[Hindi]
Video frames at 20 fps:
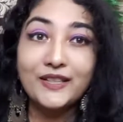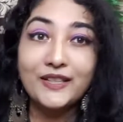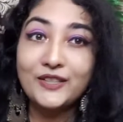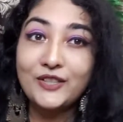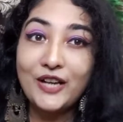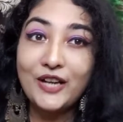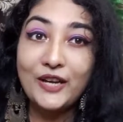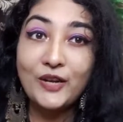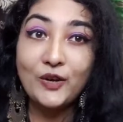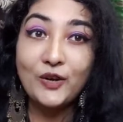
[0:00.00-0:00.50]
कि
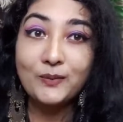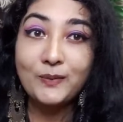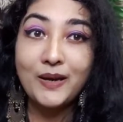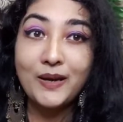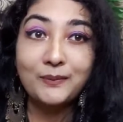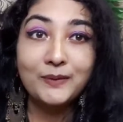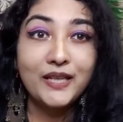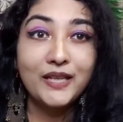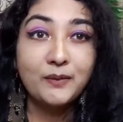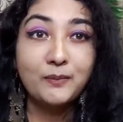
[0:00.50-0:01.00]
ट्राई ऑन में
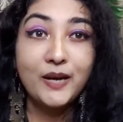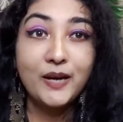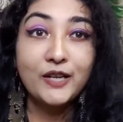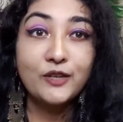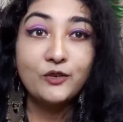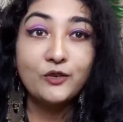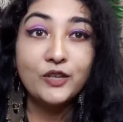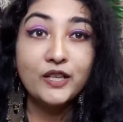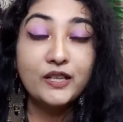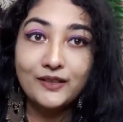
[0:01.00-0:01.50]
आप देख पा
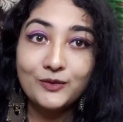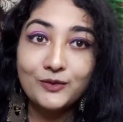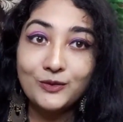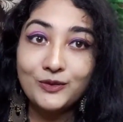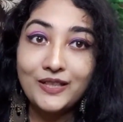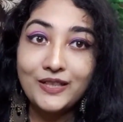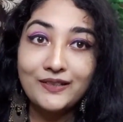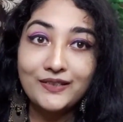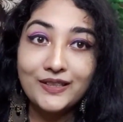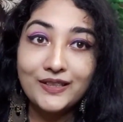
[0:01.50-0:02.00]
रहे हो इस
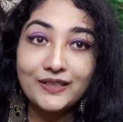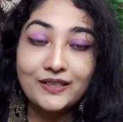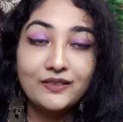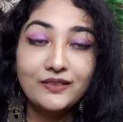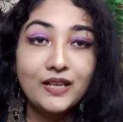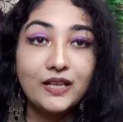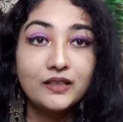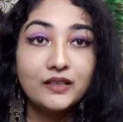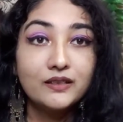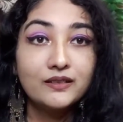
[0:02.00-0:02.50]
कुर्ता सेट के
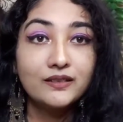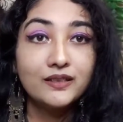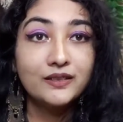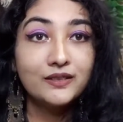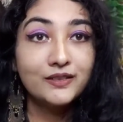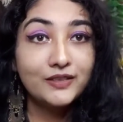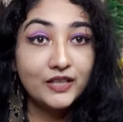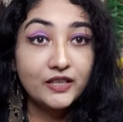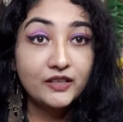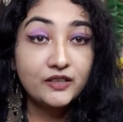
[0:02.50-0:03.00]
साथ
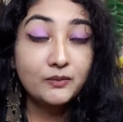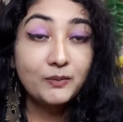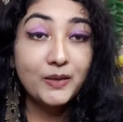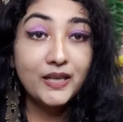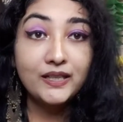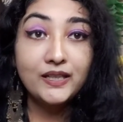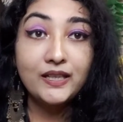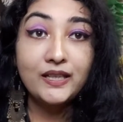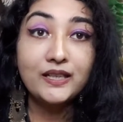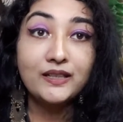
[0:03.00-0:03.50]
जस्ट
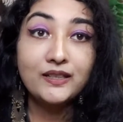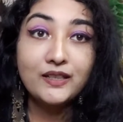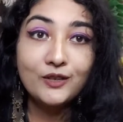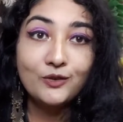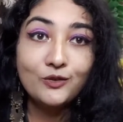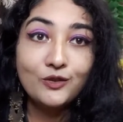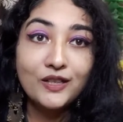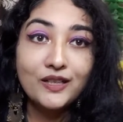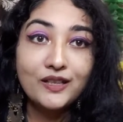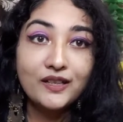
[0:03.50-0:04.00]
मैंने एक
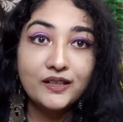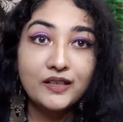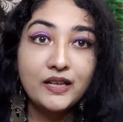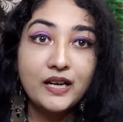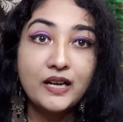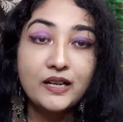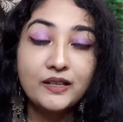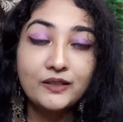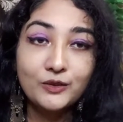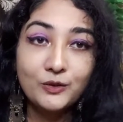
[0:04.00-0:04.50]
येलो कलर
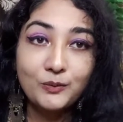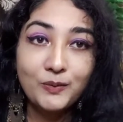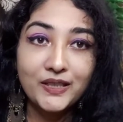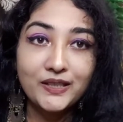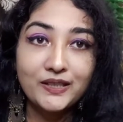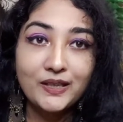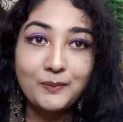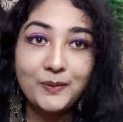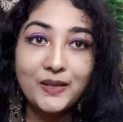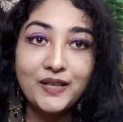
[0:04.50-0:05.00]
का
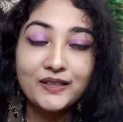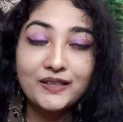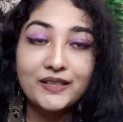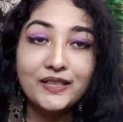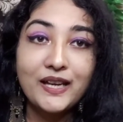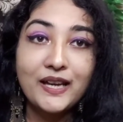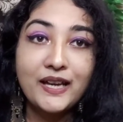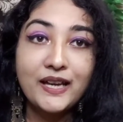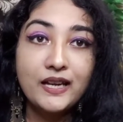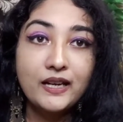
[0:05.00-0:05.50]
दुपट्टा पेयर
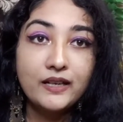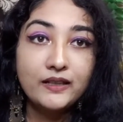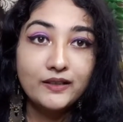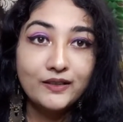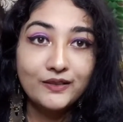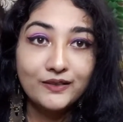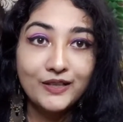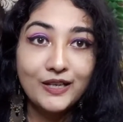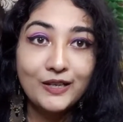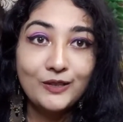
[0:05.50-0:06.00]
किया है
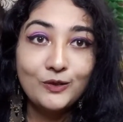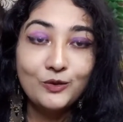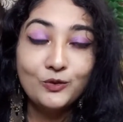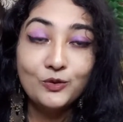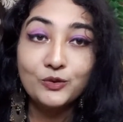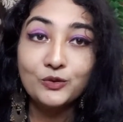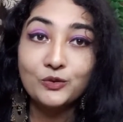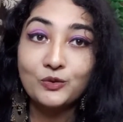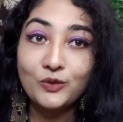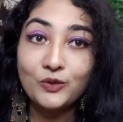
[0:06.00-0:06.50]
एंड इसका
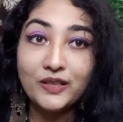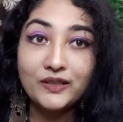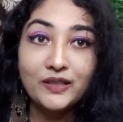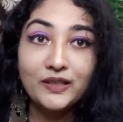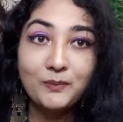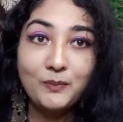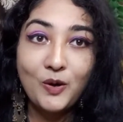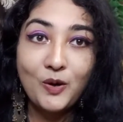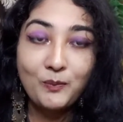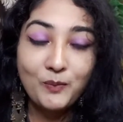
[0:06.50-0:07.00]
लुक
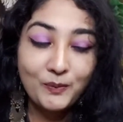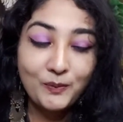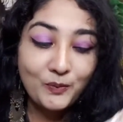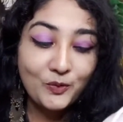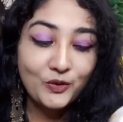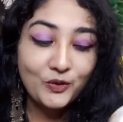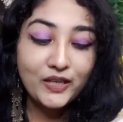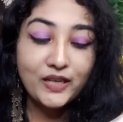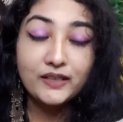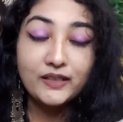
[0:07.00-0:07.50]
तुरंत ही
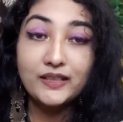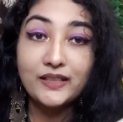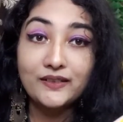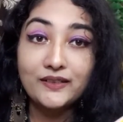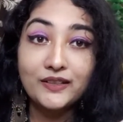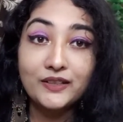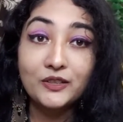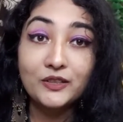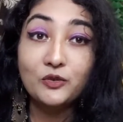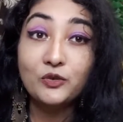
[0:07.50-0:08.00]
पॉपअप हो गया
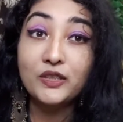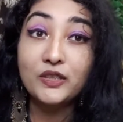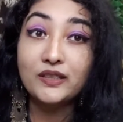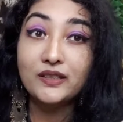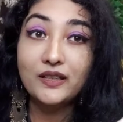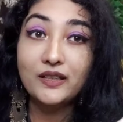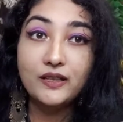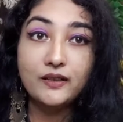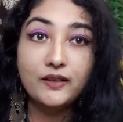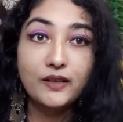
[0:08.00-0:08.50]
देख सकते हो
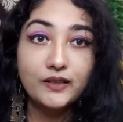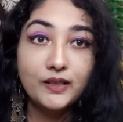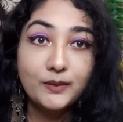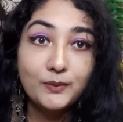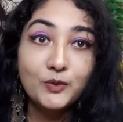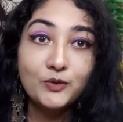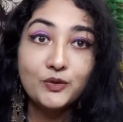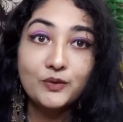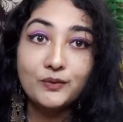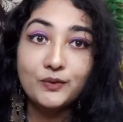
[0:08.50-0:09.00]
कितना ज़्यादा
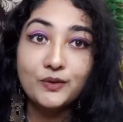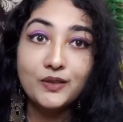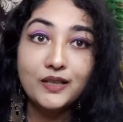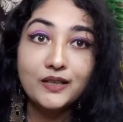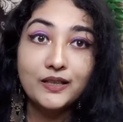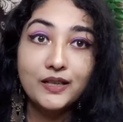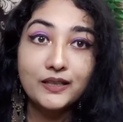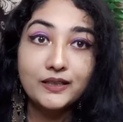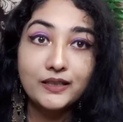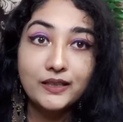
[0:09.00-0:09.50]
ब्यूटीफुल
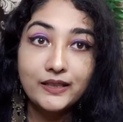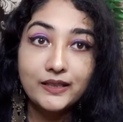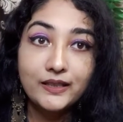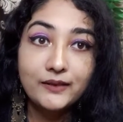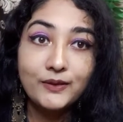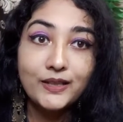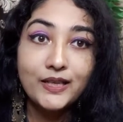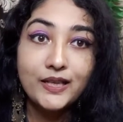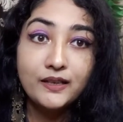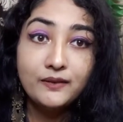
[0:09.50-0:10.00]
लग रहा था
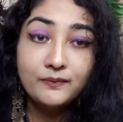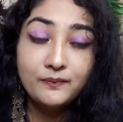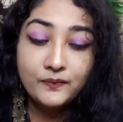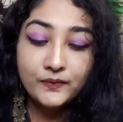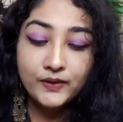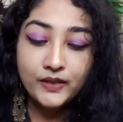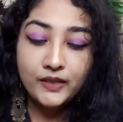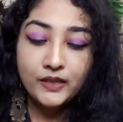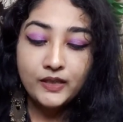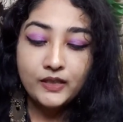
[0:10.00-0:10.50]
ये वाला
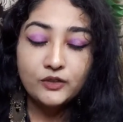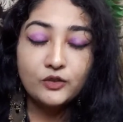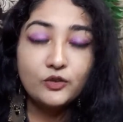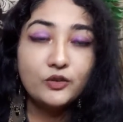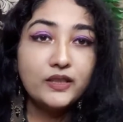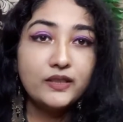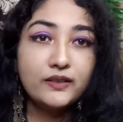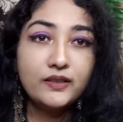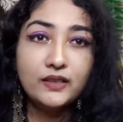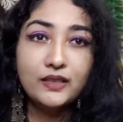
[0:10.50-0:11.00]

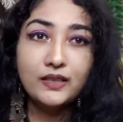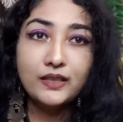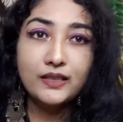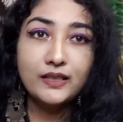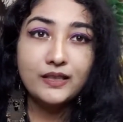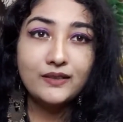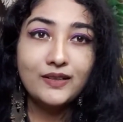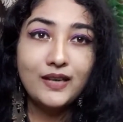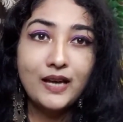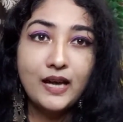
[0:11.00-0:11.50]
तो इसी
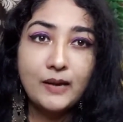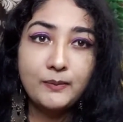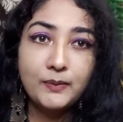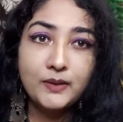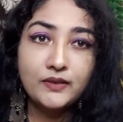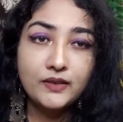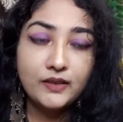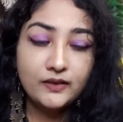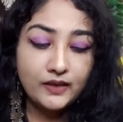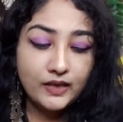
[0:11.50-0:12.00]
तरीके से आप
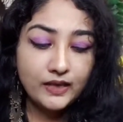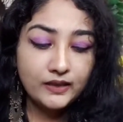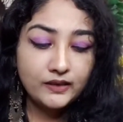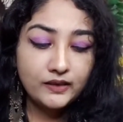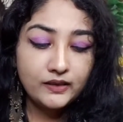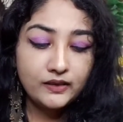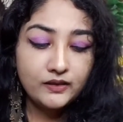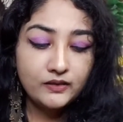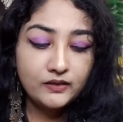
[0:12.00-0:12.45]
इसके साथ